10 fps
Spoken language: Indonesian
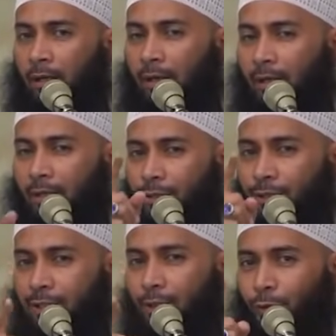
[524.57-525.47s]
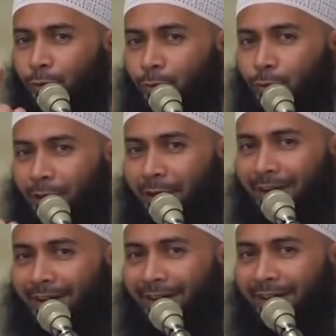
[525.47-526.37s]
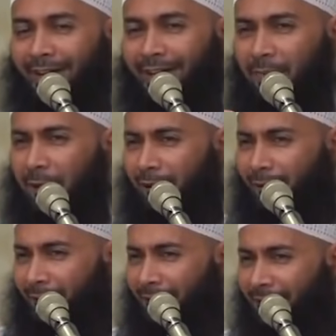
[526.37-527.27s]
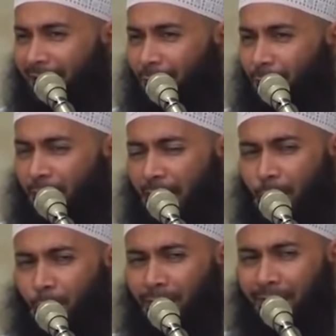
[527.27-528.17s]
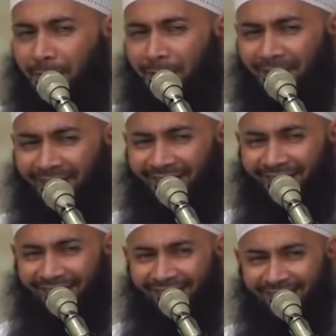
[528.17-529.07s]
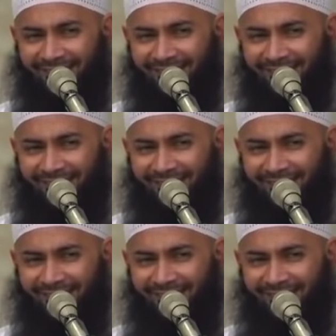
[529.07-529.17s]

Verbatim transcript: Laqad ji'tumuna kama khalaqnakum awwala marrah.